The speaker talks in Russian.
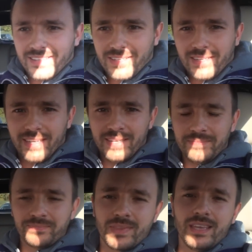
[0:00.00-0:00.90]

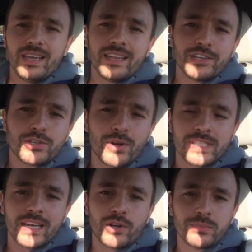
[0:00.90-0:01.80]
Ой, Игорь, еще
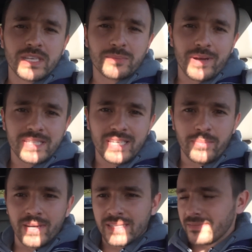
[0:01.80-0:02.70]
раз огромное
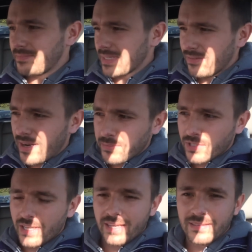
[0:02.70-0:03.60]
спасибо вам
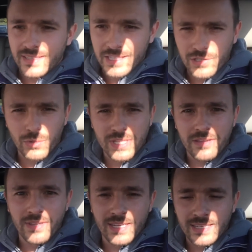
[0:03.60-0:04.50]
за этот
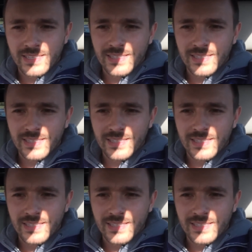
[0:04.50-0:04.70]
грузовик.